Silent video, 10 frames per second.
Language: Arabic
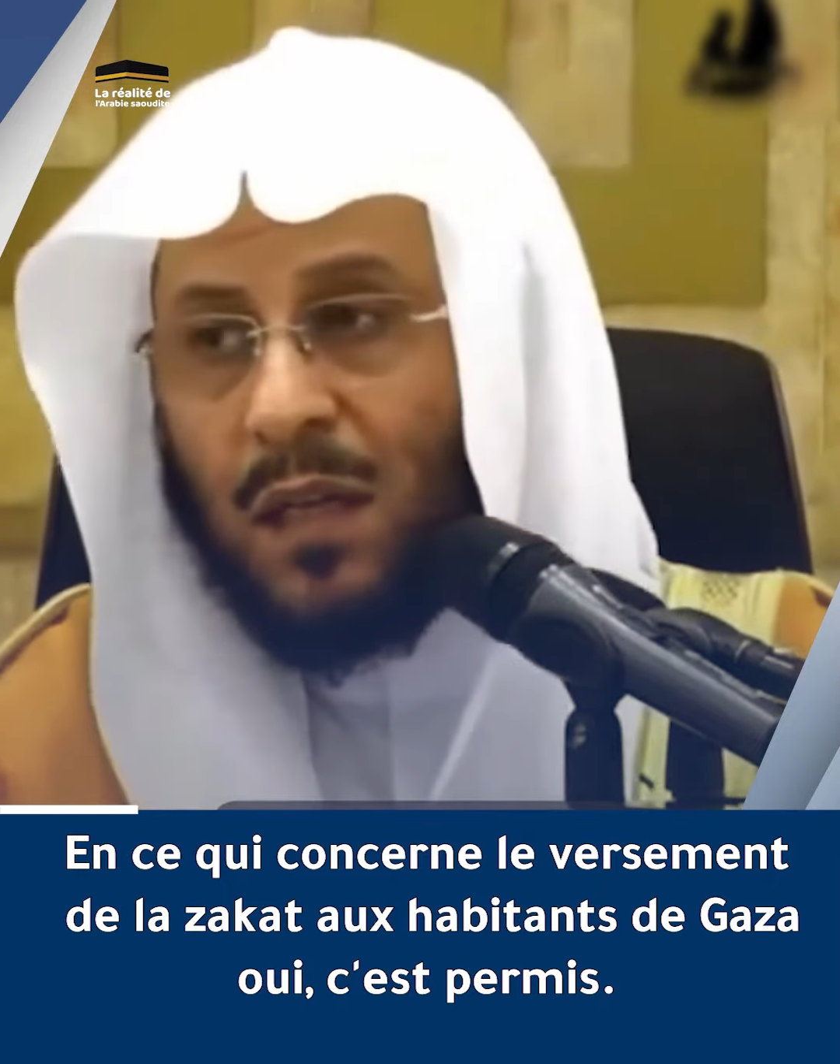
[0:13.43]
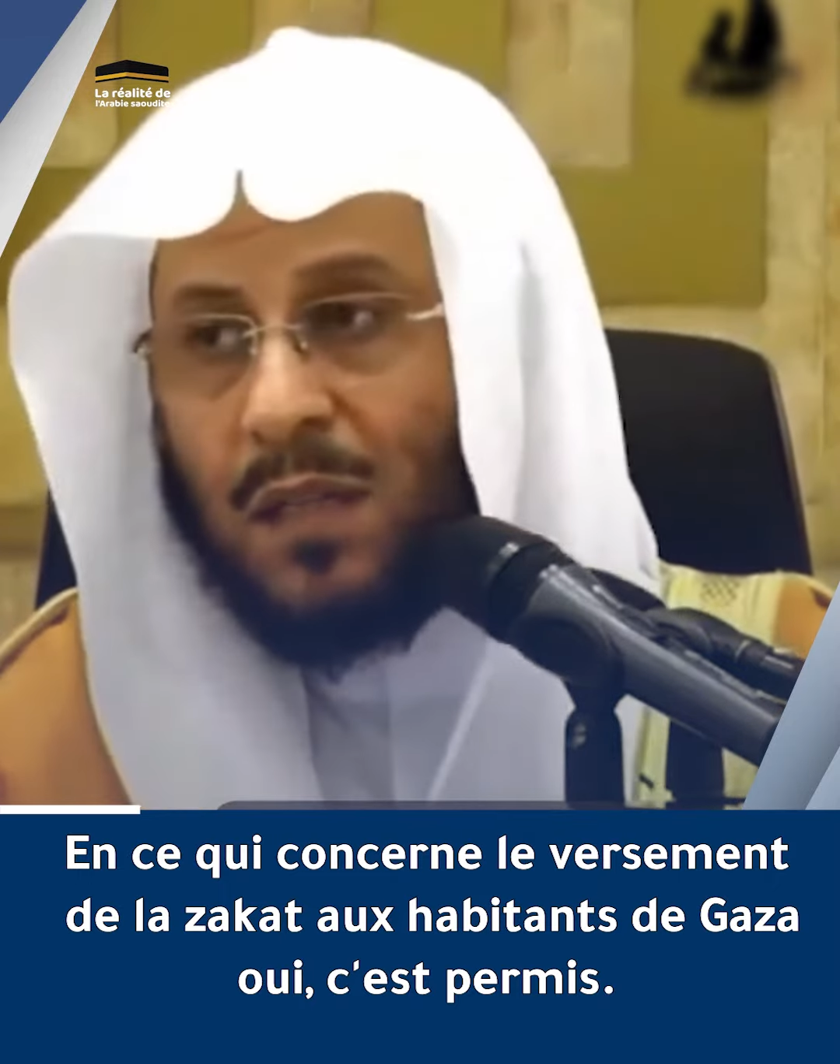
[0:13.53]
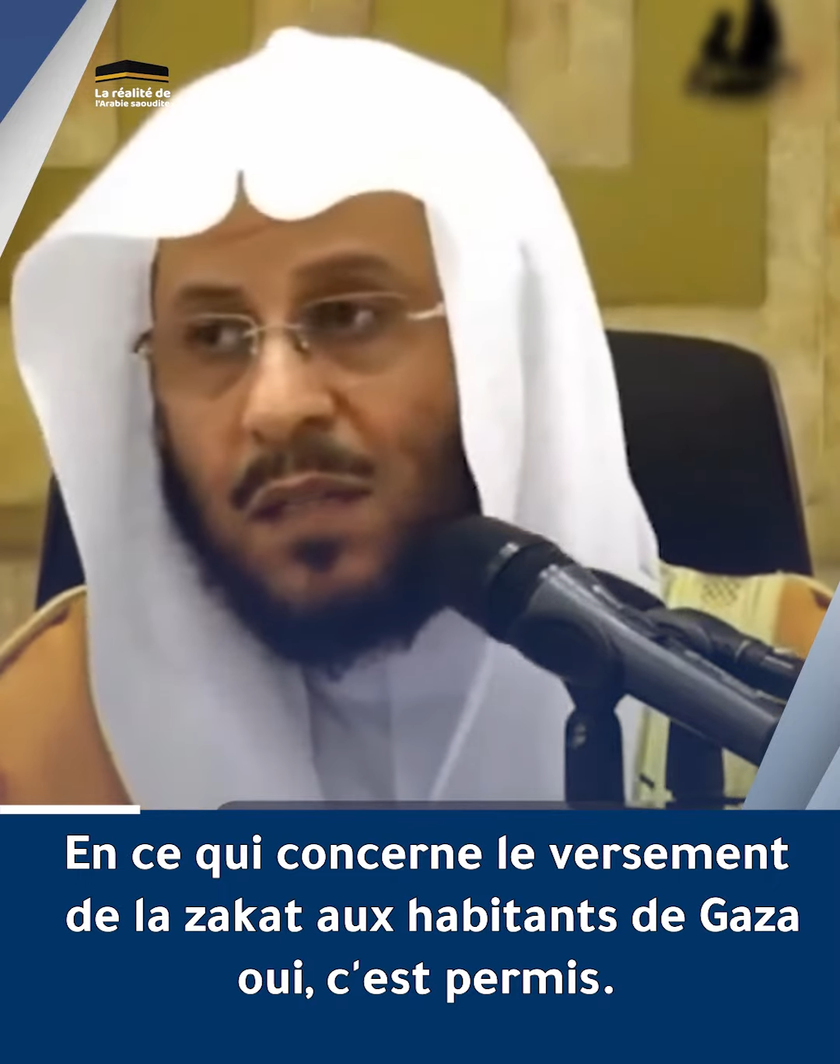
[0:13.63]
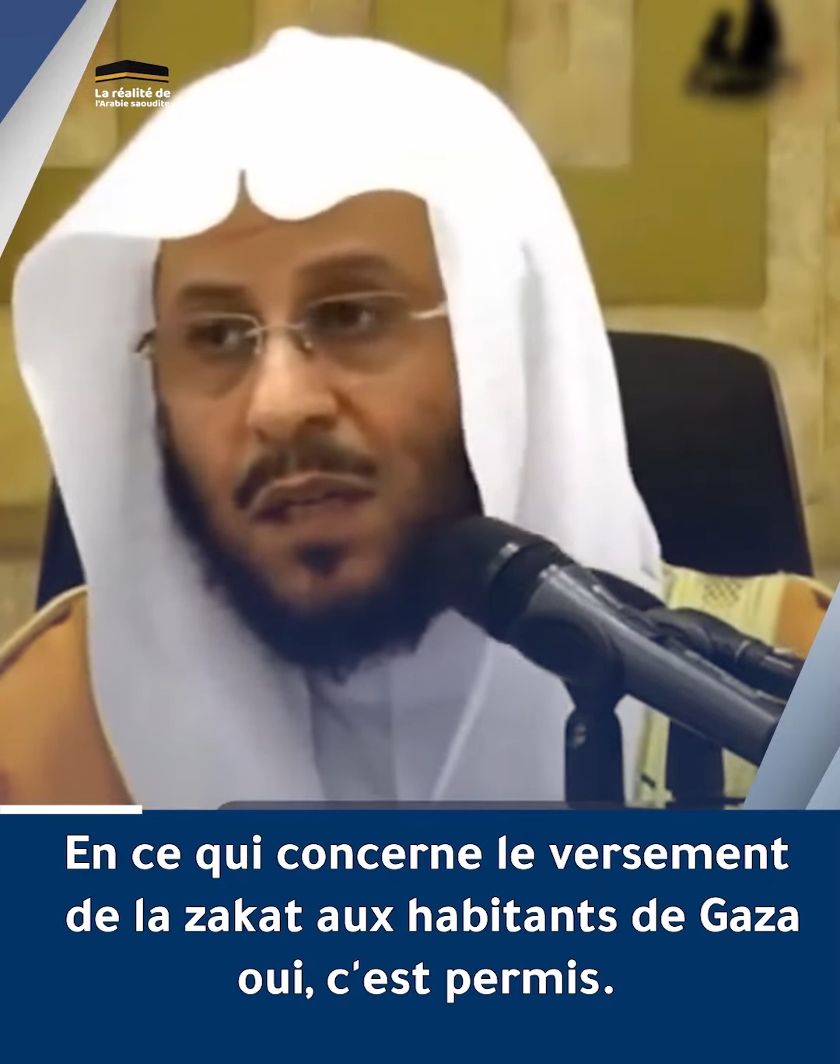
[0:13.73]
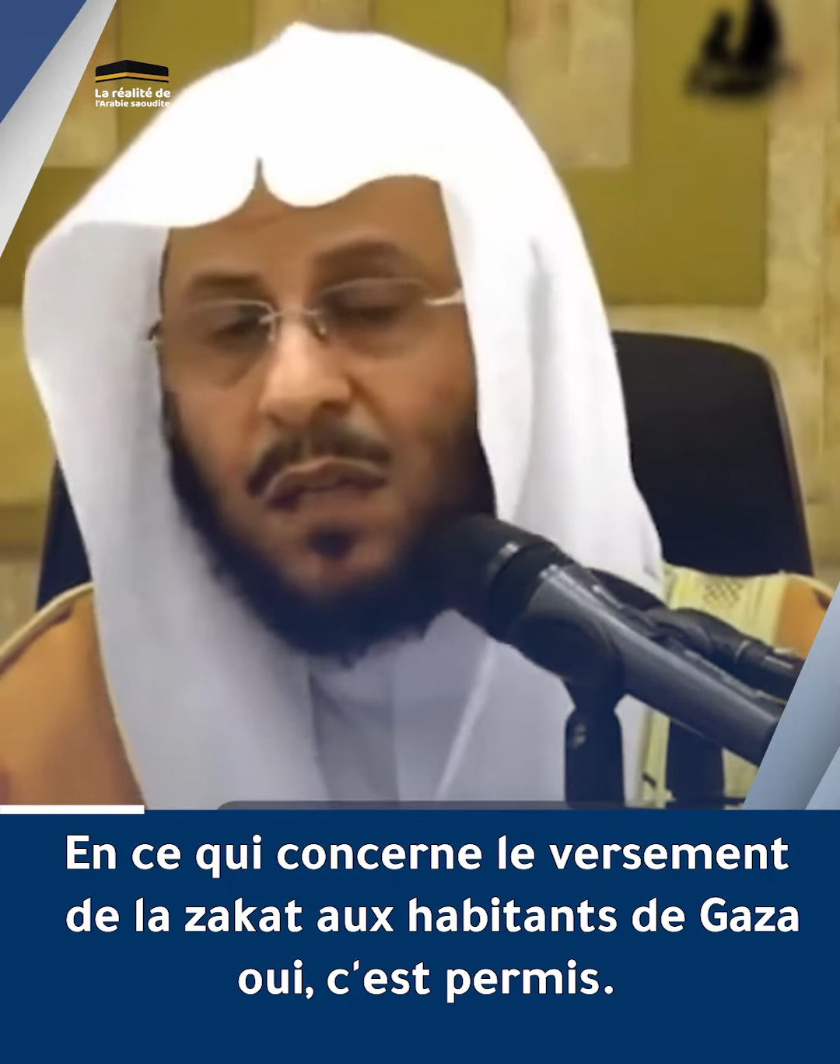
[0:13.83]

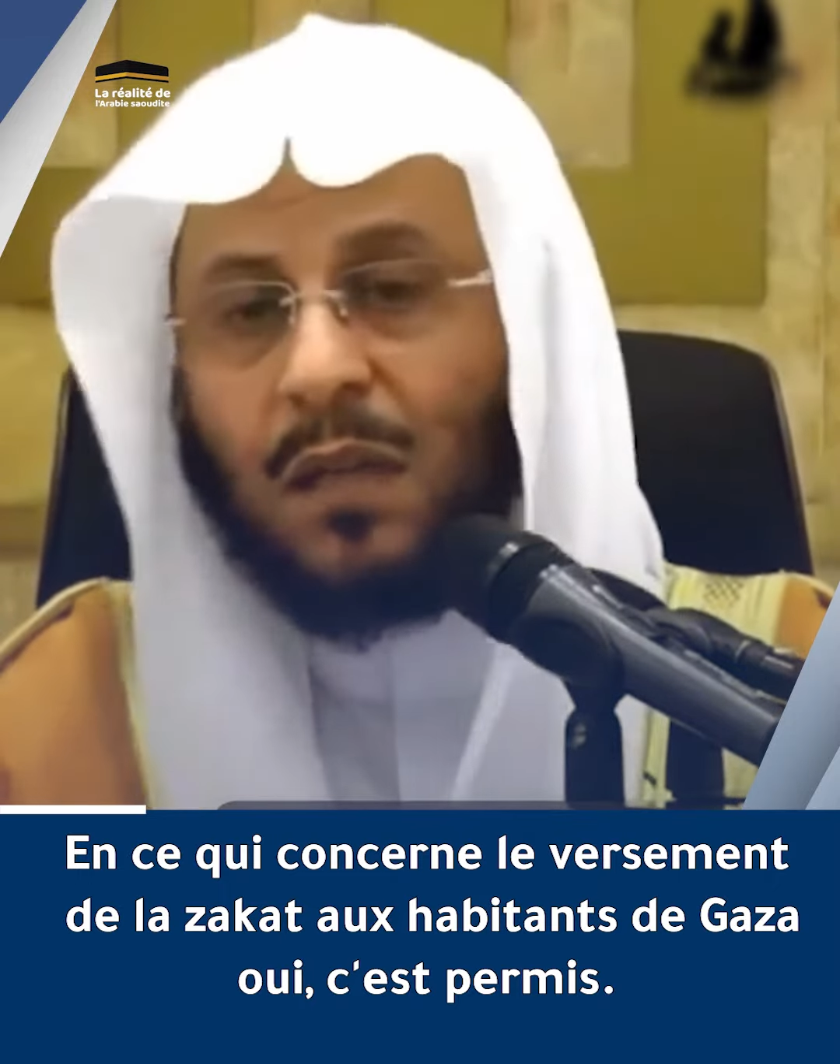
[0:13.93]
غزة